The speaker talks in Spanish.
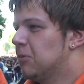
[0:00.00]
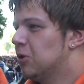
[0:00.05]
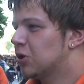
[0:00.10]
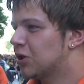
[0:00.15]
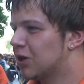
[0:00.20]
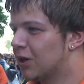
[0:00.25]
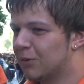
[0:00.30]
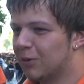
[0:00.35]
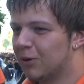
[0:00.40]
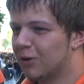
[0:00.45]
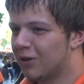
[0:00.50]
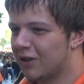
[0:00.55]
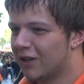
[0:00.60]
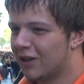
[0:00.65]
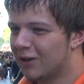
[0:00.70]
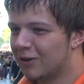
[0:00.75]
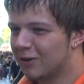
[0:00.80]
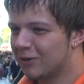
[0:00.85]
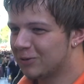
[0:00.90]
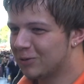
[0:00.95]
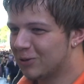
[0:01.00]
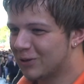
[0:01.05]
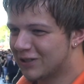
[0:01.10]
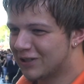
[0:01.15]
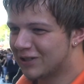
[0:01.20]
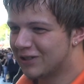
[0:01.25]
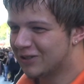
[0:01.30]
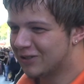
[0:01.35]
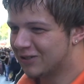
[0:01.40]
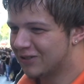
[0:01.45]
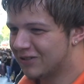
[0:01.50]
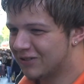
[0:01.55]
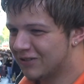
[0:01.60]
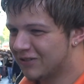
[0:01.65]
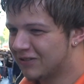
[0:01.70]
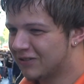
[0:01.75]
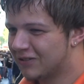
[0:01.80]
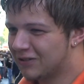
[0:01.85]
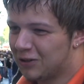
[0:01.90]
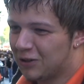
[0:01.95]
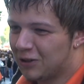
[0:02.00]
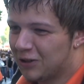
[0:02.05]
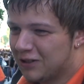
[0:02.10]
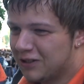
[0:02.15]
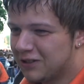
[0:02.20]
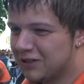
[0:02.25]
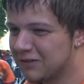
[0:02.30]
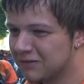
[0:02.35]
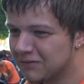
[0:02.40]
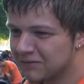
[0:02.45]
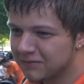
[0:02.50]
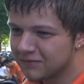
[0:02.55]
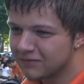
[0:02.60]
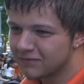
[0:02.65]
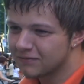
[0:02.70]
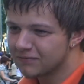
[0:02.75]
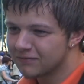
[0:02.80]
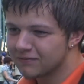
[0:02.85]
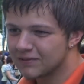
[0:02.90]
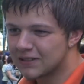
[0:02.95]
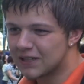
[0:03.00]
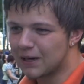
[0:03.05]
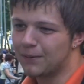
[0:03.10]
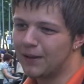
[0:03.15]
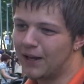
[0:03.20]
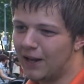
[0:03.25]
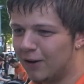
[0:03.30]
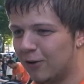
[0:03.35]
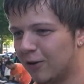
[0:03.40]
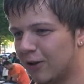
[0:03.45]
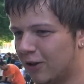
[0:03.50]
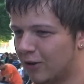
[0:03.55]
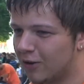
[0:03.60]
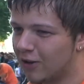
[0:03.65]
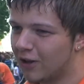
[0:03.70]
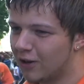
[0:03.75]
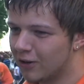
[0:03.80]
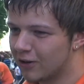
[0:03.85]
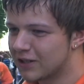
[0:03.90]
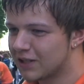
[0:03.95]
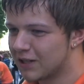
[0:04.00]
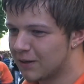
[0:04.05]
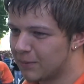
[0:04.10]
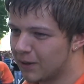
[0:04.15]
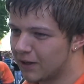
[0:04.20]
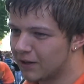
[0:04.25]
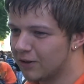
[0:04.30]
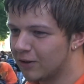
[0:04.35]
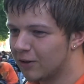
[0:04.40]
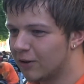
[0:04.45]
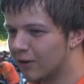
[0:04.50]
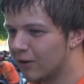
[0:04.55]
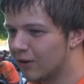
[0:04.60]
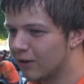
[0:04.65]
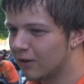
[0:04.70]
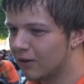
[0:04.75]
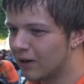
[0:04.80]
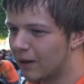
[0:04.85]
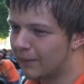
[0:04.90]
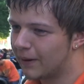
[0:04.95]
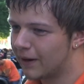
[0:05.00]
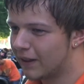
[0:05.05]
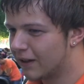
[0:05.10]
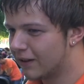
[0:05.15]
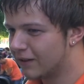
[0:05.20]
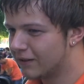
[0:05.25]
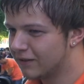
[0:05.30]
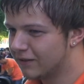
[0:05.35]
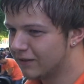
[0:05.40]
Yo escribo lo que quiero, como tú has dicho. Entonces, sabrían lo que yo quiero que sepan, no la verdad.